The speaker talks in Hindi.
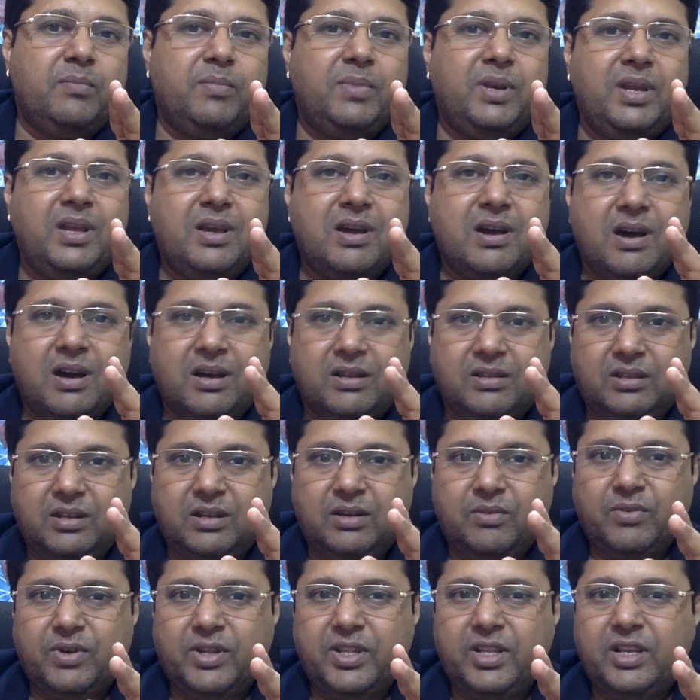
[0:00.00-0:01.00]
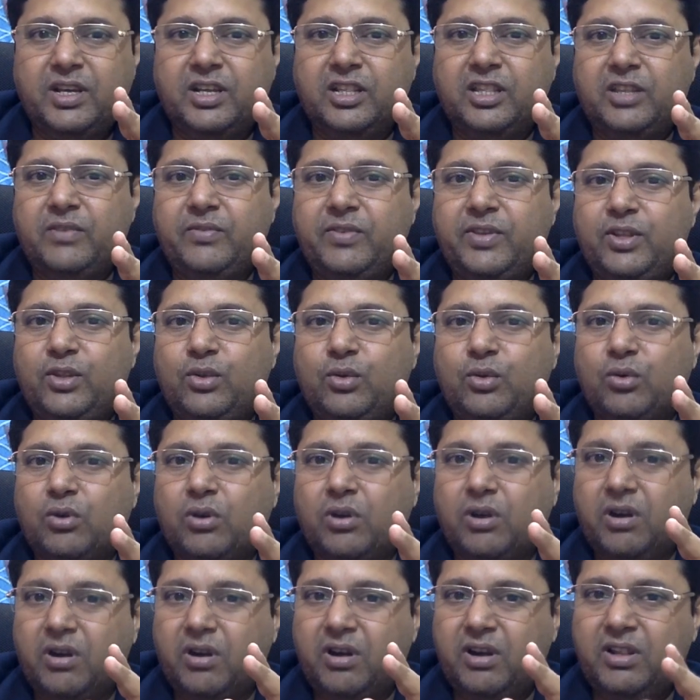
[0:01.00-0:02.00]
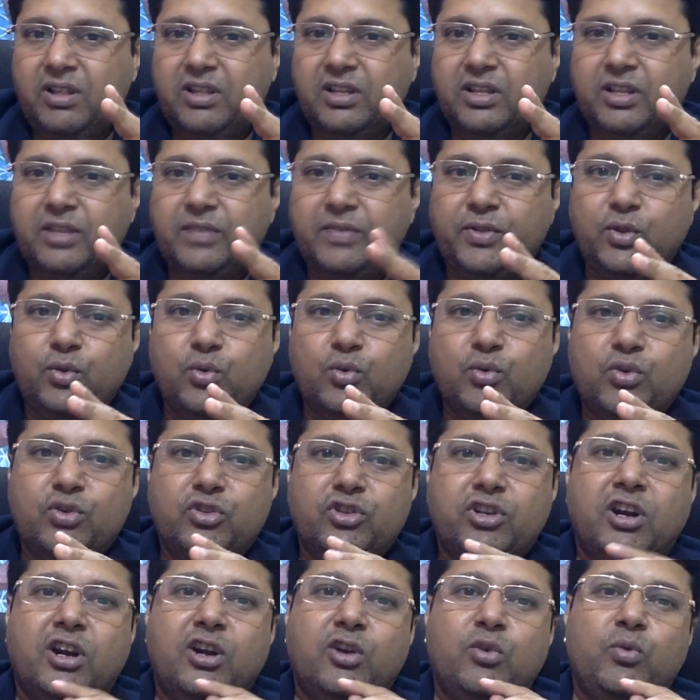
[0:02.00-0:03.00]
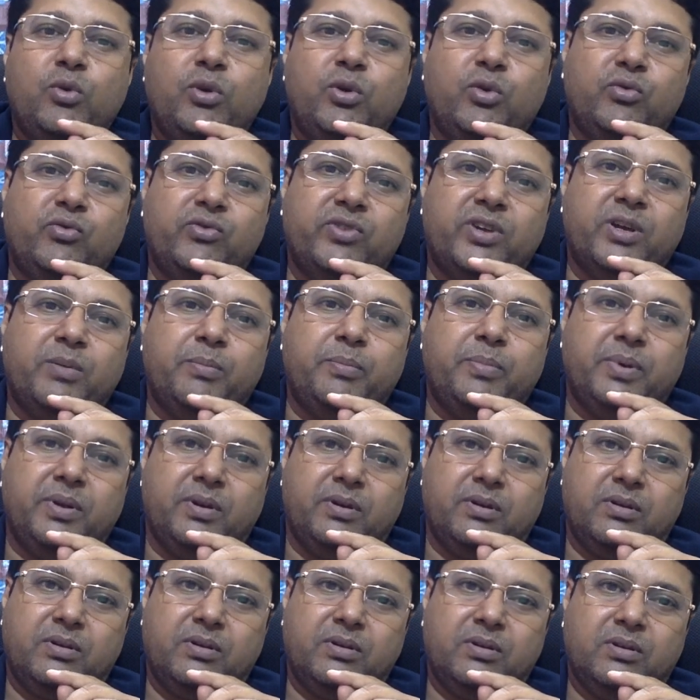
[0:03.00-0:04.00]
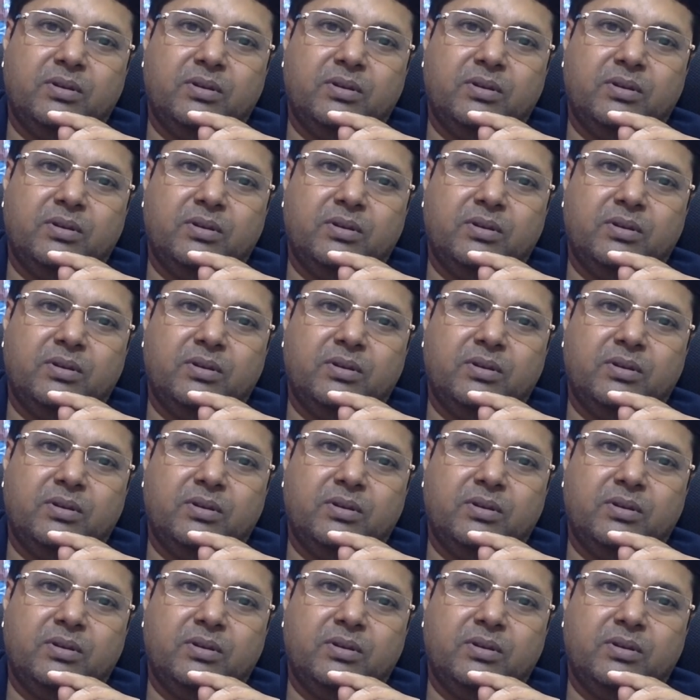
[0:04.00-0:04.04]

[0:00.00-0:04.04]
हमले आतंकवादी गतिविधियों और गणित गतिविधियों के दौरान हुए नुकसान पर